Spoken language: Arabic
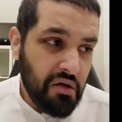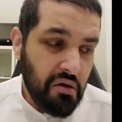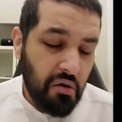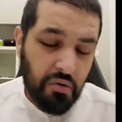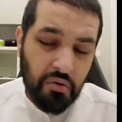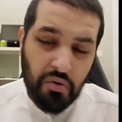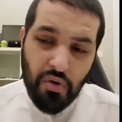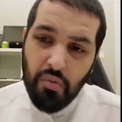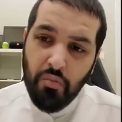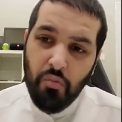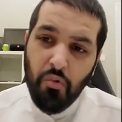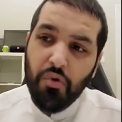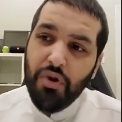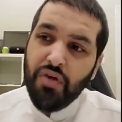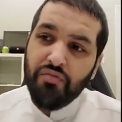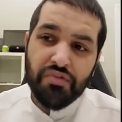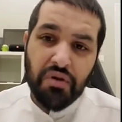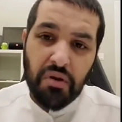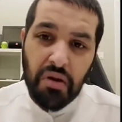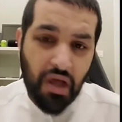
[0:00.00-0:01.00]
الروم مو
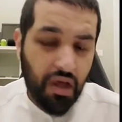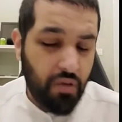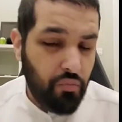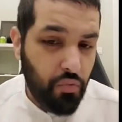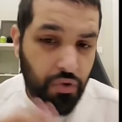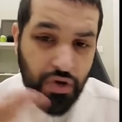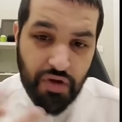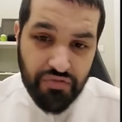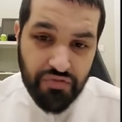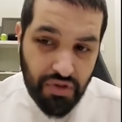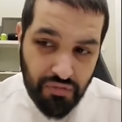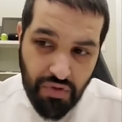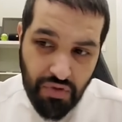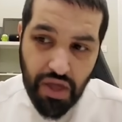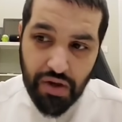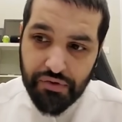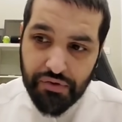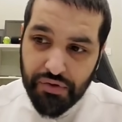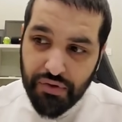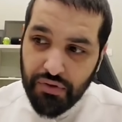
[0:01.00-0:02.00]
نفس الرقم مو نفس
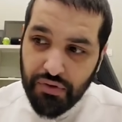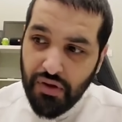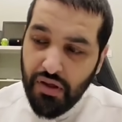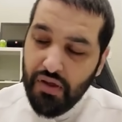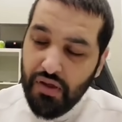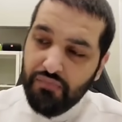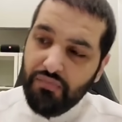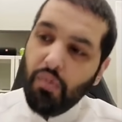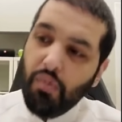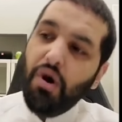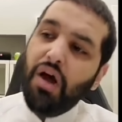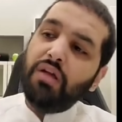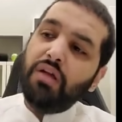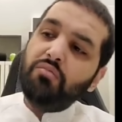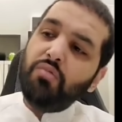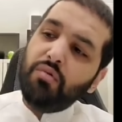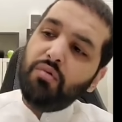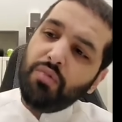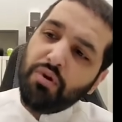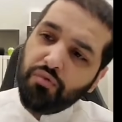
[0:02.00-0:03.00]
الفيرجن فواحد
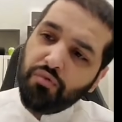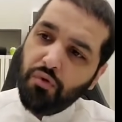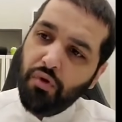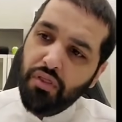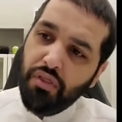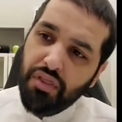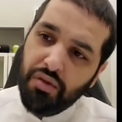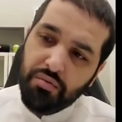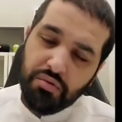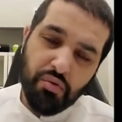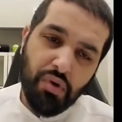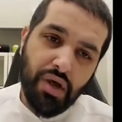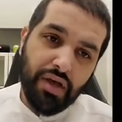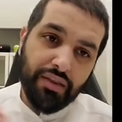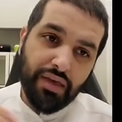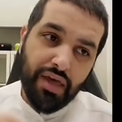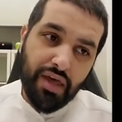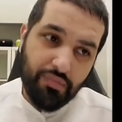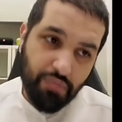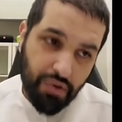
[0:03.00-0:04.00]
مرفوع الضبط
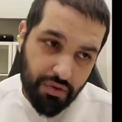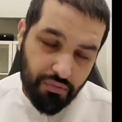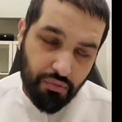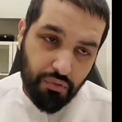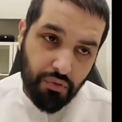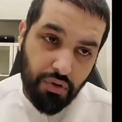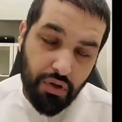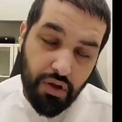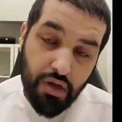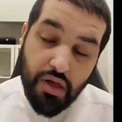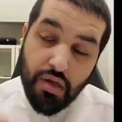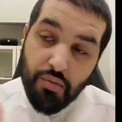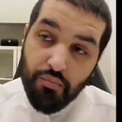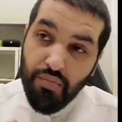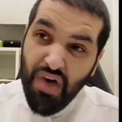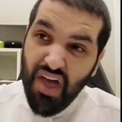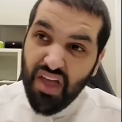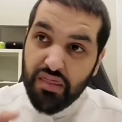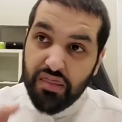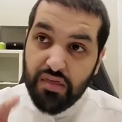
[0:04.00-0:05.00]
وواحد غير مرفوع
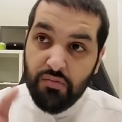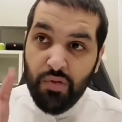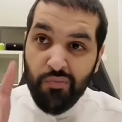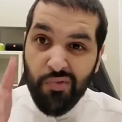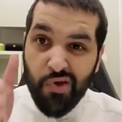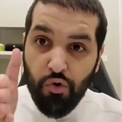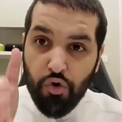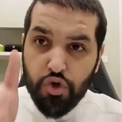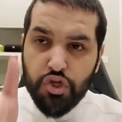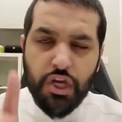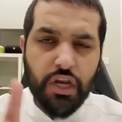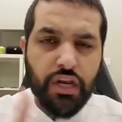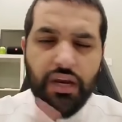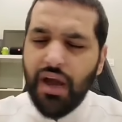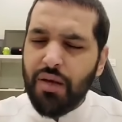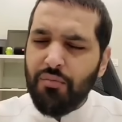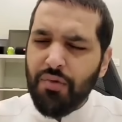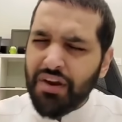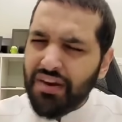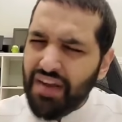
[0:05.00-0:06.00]
بعد 820
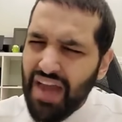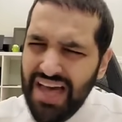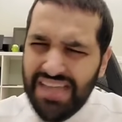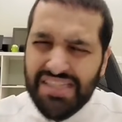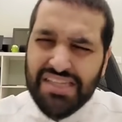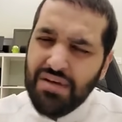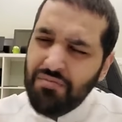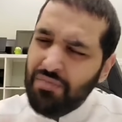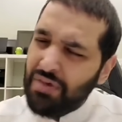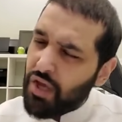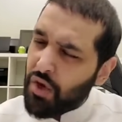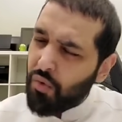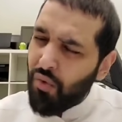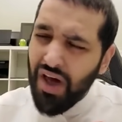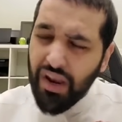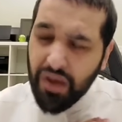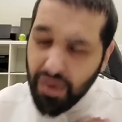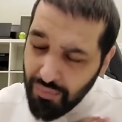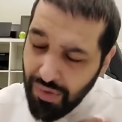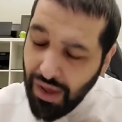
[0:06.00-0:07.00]
الامر انحسم
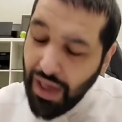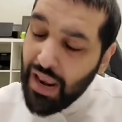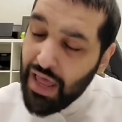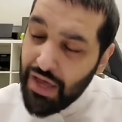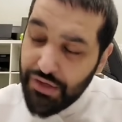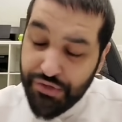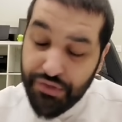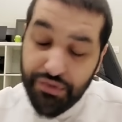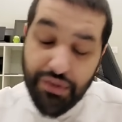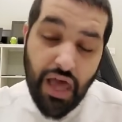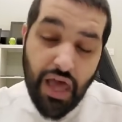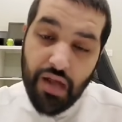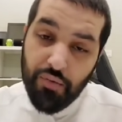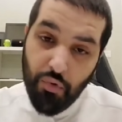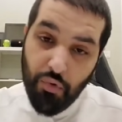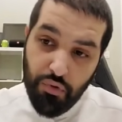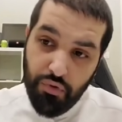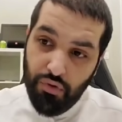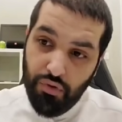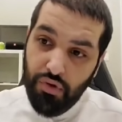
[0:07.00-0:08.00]
لكوالكم خلاص انتهى
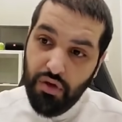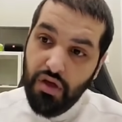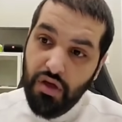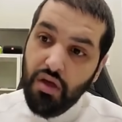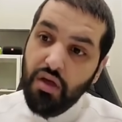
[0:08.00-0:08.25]
الموضوع